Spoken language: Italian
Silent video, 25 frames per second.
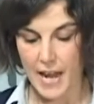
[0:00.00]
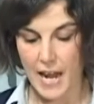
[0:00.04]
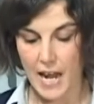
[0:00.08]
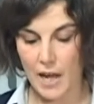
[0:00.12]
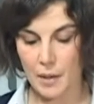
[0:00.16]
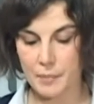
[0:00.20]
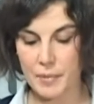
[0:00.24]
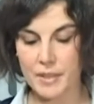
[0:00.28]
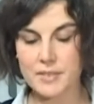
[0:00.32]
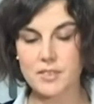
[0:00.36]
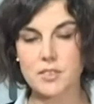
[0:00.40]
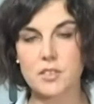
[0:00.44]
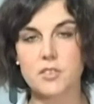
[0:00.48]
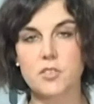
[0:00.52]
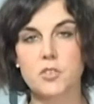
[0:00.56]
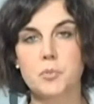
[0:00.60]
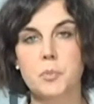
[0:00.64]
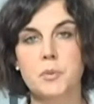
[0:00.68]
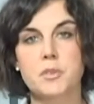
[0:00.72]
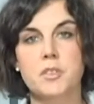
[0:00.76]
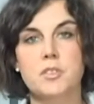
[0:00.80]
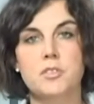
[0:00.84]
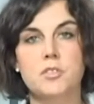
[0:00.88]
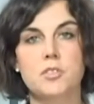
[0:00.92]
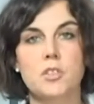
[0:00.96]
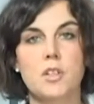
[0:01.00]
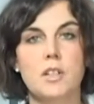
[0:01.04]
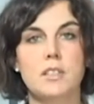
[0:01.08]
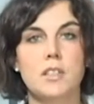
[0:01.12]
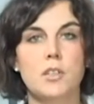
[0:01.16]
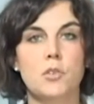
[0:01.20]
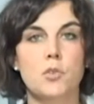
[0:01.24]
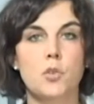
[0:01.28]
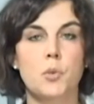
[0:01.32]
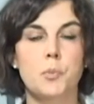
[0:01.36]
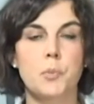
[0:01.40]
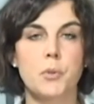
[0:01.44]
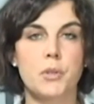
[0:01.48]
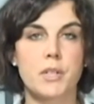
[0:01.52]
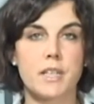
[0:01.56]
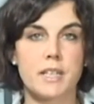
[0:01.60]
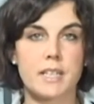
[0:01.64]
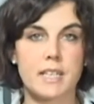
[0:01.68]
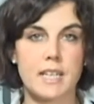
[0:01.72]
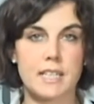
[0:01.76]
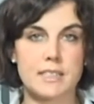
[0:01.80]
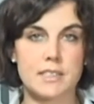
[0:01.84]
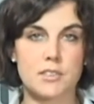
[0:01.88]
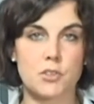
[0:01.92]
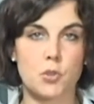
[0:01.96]
ha messo a disposizione del gruppo
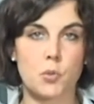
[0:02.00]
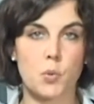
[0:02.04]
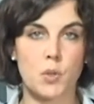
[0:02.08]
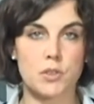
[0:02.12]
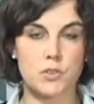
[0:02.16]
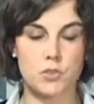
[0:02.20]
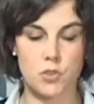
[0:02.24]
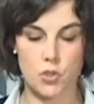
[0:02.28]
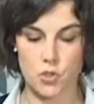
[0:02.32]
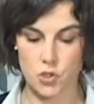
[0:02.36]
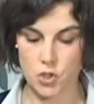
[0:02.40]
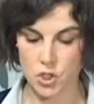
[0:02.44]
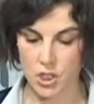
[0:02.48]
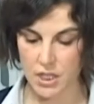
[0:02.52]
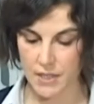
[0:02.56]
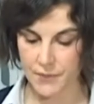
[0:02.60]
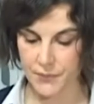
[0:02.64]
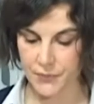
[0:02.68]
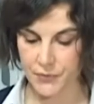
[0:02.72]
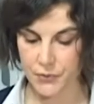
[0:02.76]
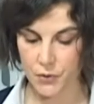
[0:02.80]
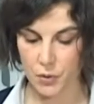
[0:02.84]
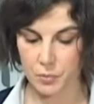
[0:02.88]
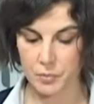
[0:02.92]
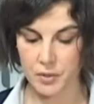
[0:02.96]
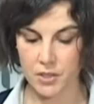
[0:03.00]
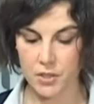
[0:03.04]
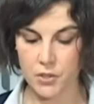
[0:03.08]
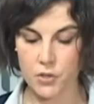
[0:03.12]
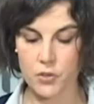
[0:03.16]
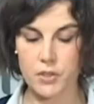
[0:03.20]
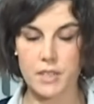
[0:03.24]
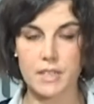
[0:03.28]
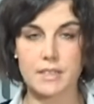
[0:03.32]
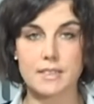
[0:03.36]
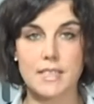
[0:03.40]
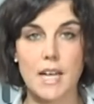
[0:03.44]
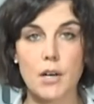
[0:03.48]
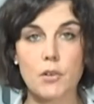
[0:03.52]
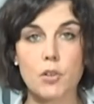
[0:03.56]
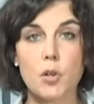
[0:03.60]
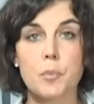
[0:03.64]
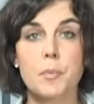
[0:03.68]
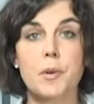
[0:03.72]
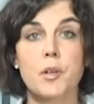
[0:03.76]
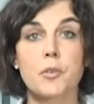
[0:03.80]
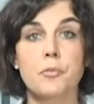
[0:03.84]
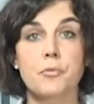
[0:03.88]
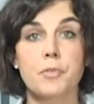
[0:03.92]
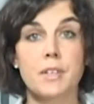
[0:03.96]
Unicredit 400 milioni di euro
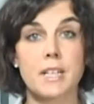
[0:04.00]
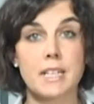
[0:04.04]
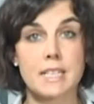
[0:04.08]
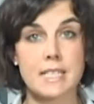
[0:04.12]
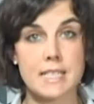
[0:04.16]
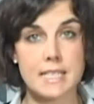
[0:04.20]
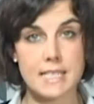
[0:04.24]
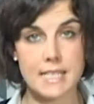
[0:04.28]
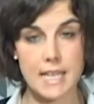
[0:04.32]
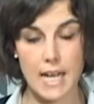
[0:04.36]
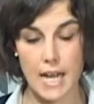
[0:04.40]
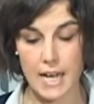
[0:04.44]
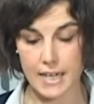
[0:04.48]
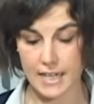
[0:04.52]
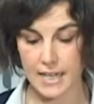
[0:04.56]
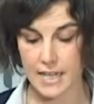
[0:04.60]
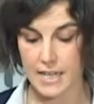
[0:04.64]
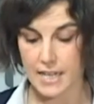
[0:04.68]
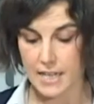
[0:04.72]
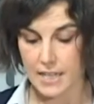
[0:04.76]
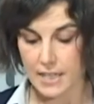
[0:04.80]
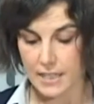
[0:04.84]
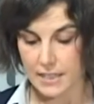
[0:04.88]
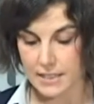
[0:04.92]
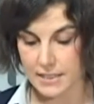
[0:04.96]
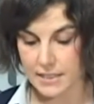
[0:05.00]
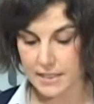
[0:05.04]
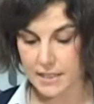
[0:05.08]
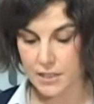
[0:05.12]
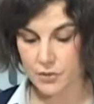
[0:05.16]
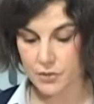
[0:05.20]
per finanziare gli